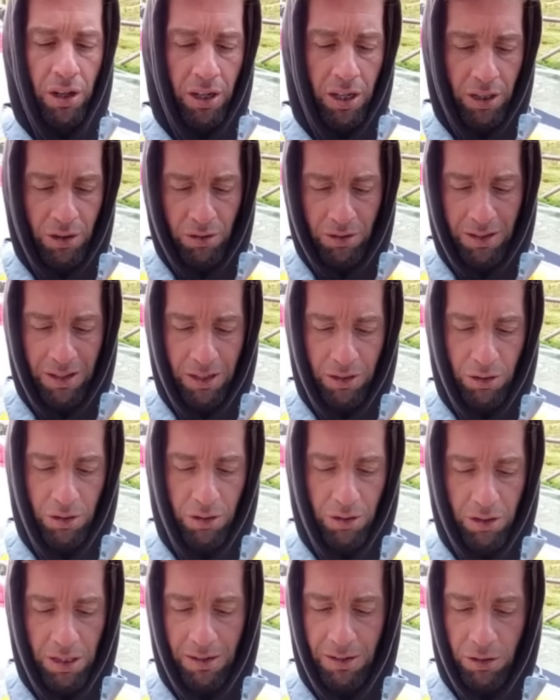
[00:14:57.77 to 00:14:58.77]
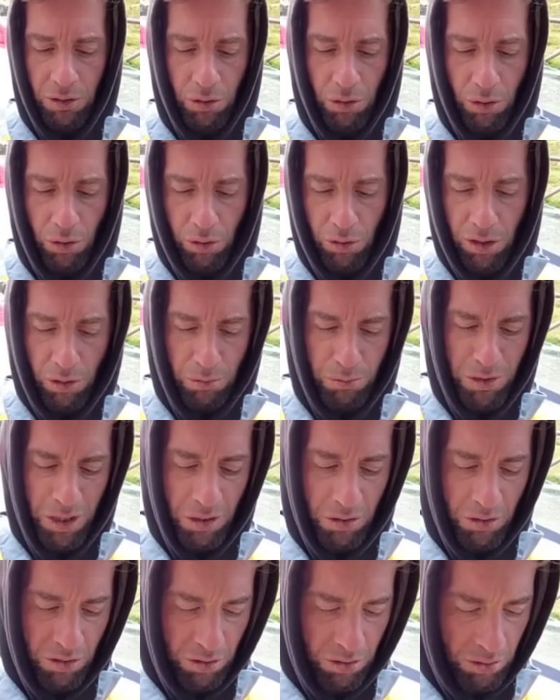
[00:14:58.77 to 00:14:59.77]
¿Se trabó? Estaba todo color
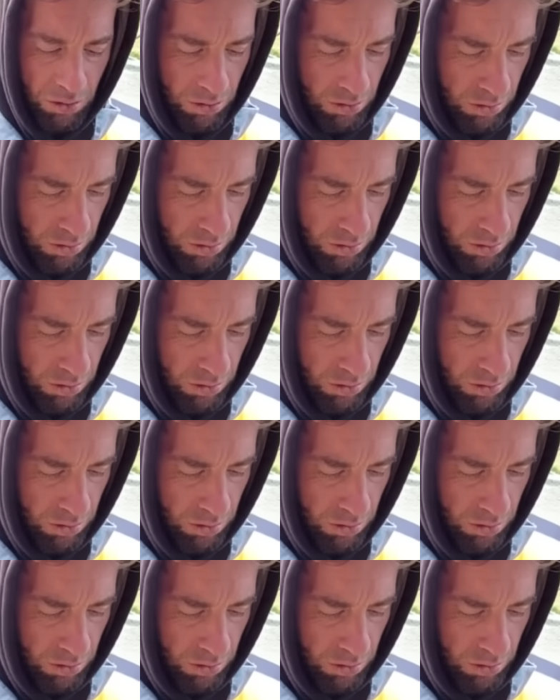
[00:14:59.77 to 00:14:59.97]
aluminio esto.